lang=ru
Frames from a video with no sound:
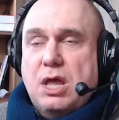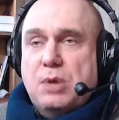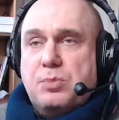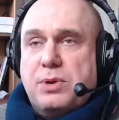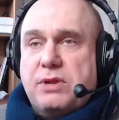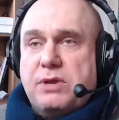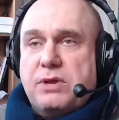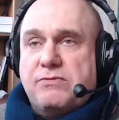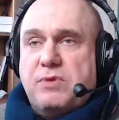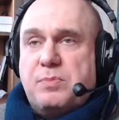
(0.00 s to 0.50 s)

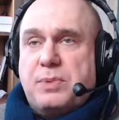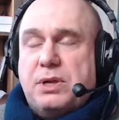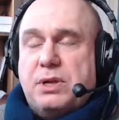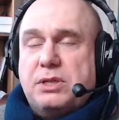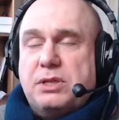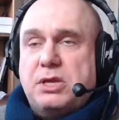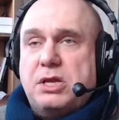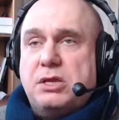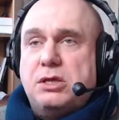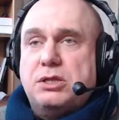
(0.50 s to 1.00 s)
при
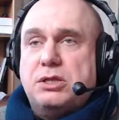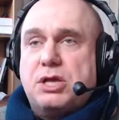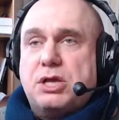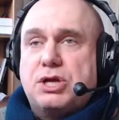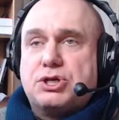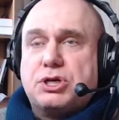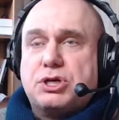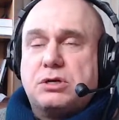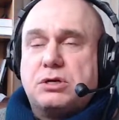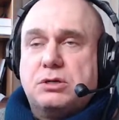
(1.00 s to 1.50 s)
выполнении
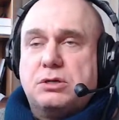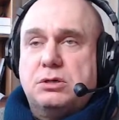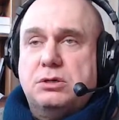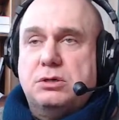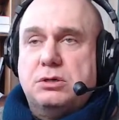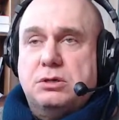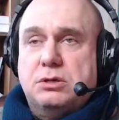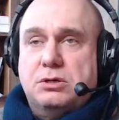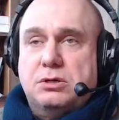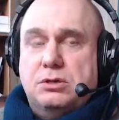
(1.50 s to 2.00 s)
наших
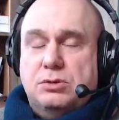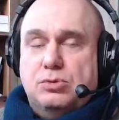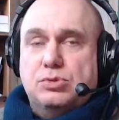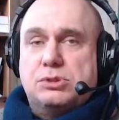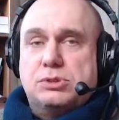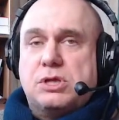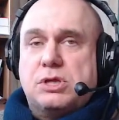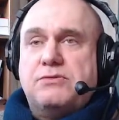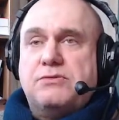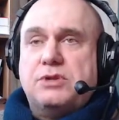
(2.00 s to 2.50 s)
э,
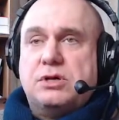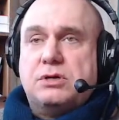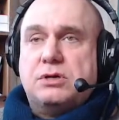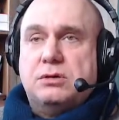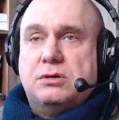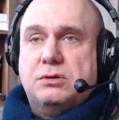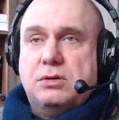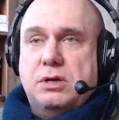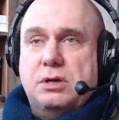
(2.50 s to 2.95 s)
уставных